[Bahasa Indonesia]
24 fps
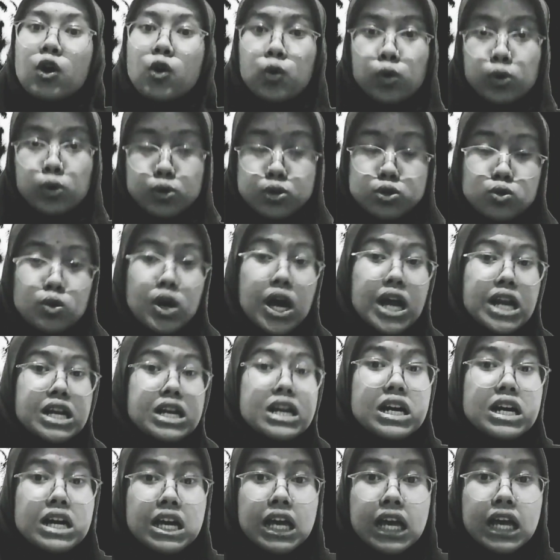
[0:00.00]
kurusukan
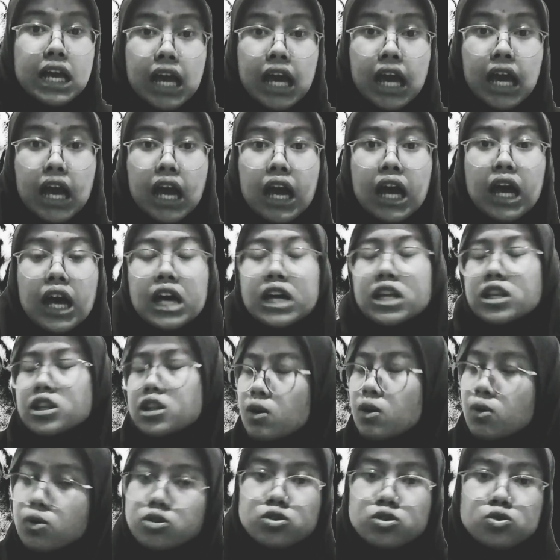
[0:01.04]
deui
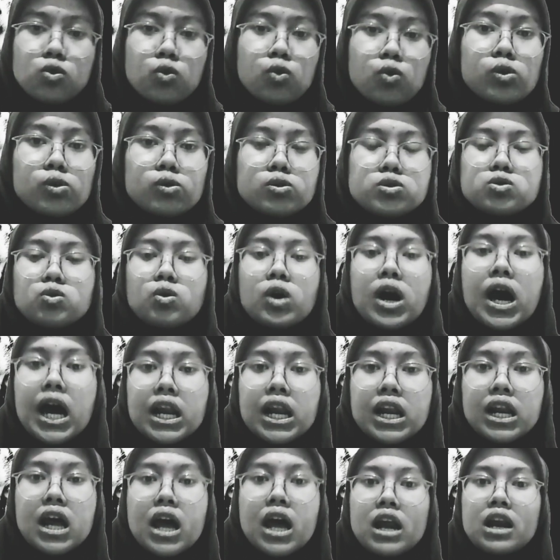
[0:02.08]
terus ku
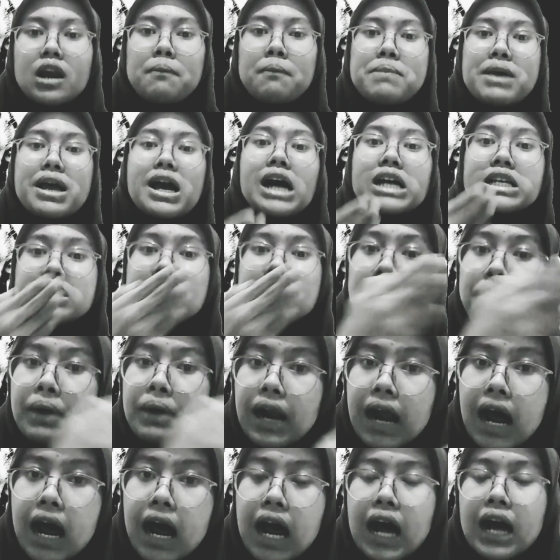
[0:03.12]
kurusukan nepi ka
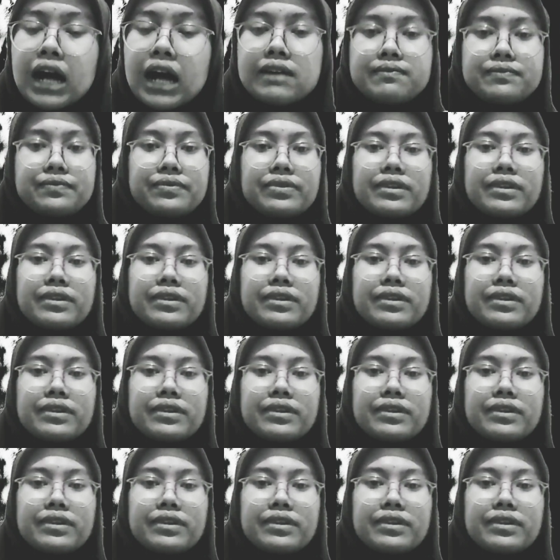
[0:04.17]
nyebrang